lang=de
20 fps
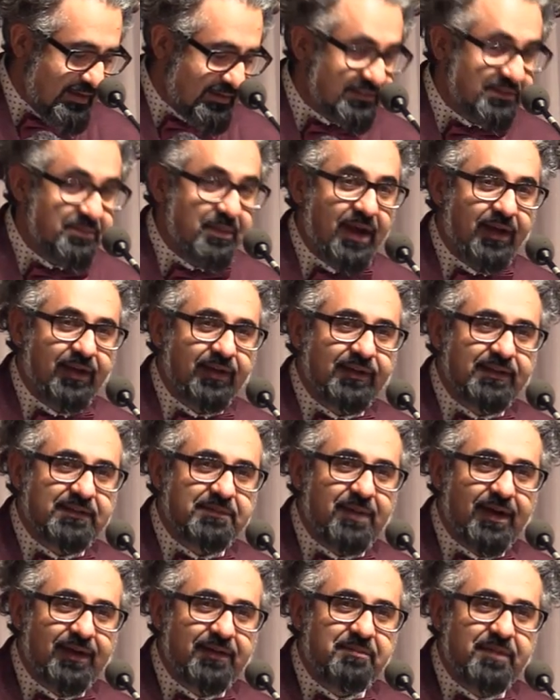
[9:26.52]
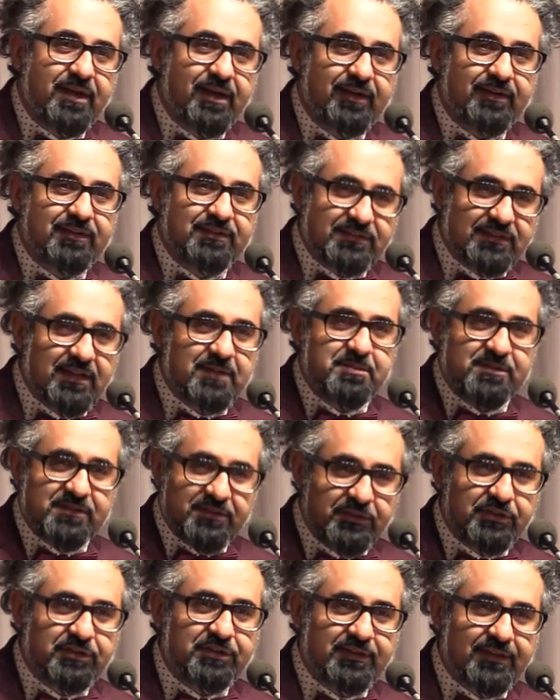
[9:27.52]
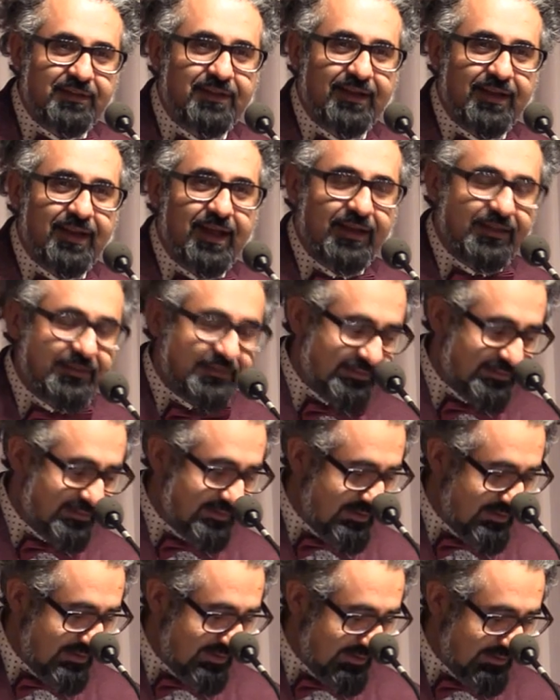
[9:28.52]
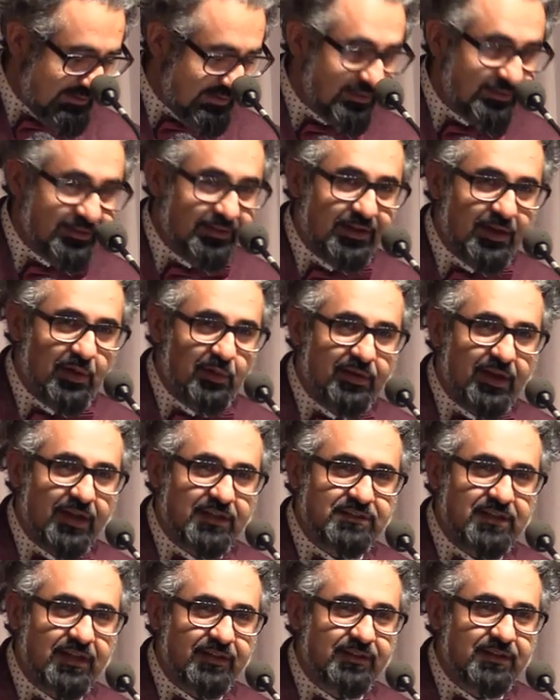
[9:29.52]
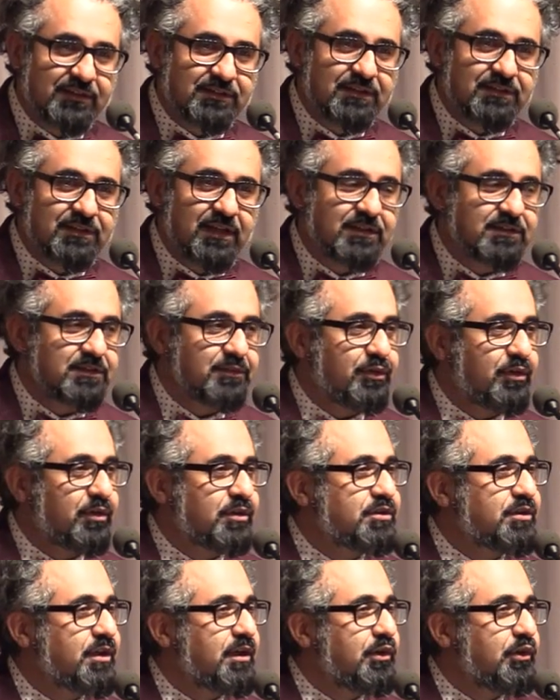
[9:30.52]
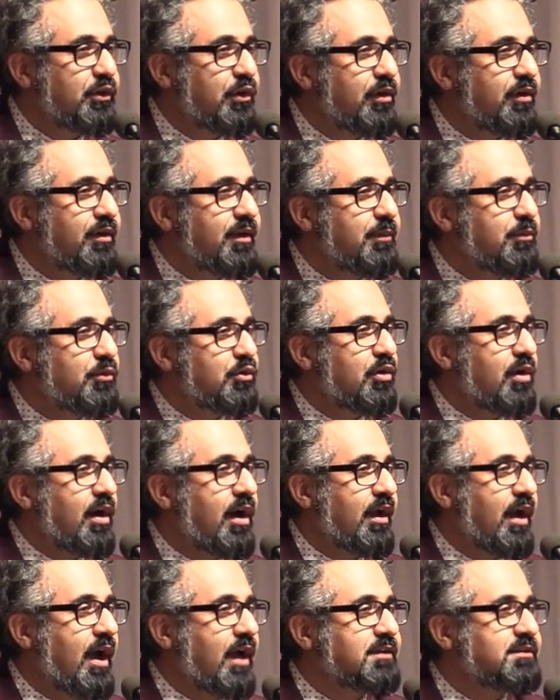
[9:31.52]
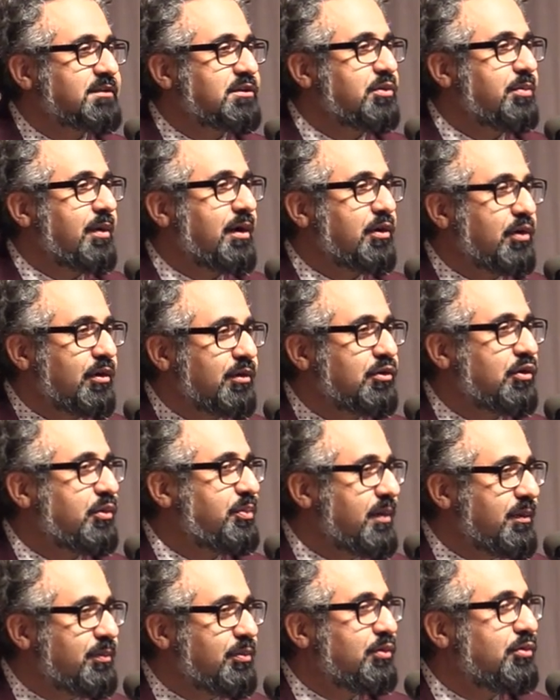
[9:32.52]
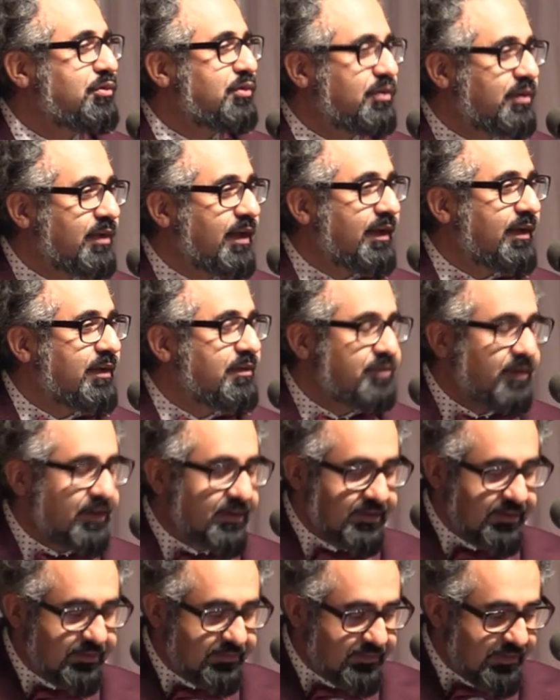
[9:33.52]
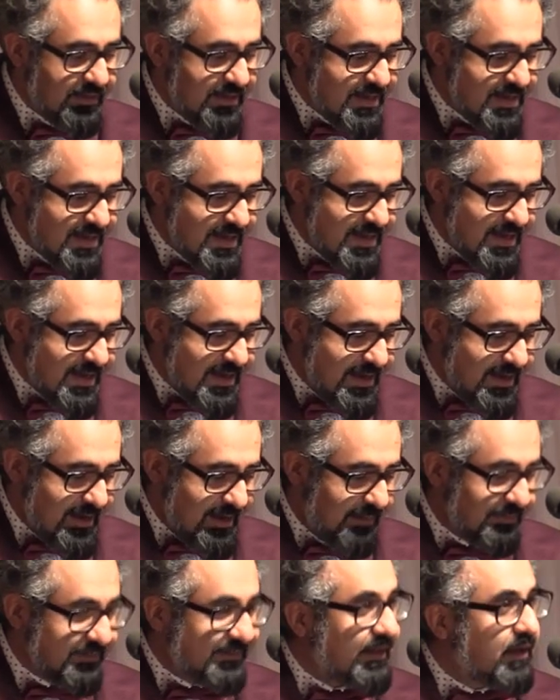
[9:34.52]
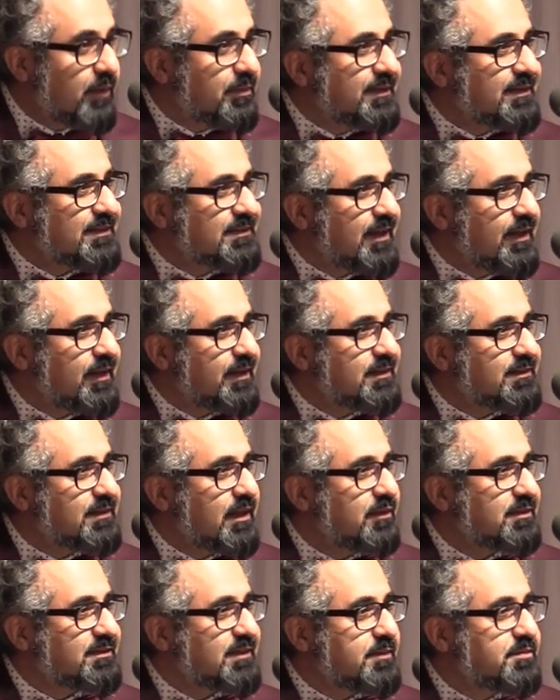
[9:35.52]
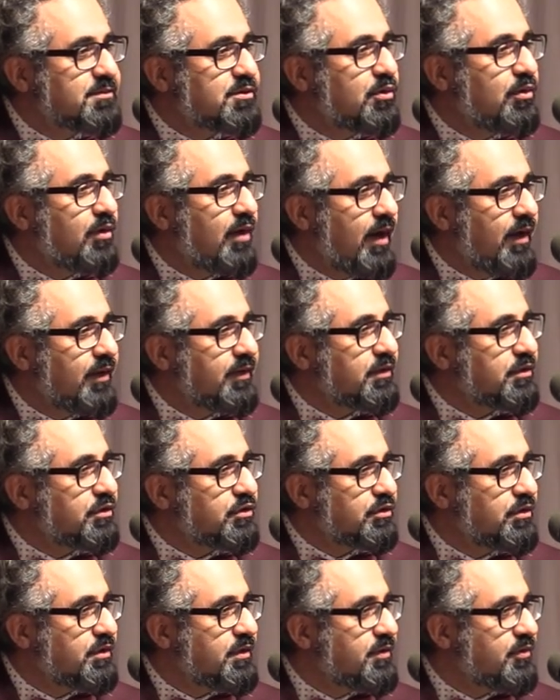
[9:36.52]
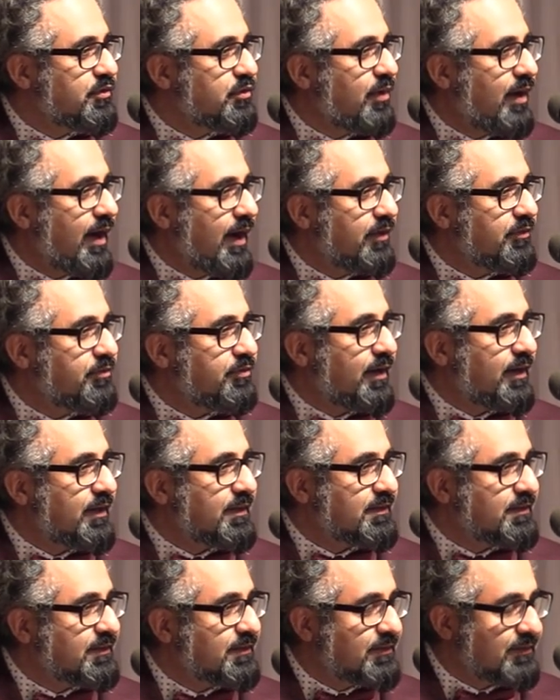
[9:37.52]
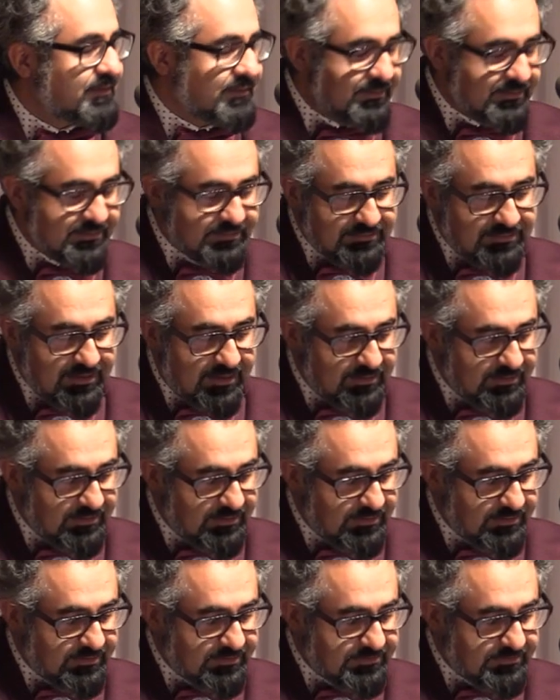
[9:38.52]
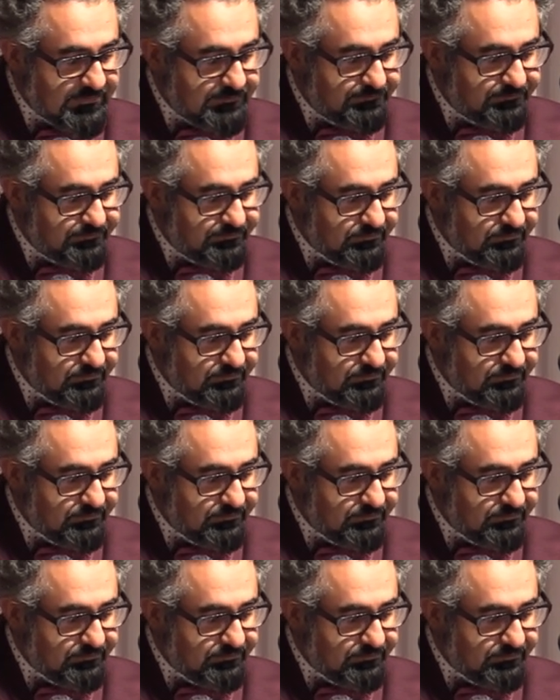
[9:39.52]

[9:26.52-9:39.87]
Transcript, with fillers: Sie merken, ich mache mir selbst nicht leicht. Ich hätte Ihnen auch ganz anders das Ganze vorstellen können. Im Koran heißt es über Gott Doppelpunkt und dann referiert. Aber ich glaube, die Sache ist auch selbst koranisch nicht so einfach äh, dargelegt.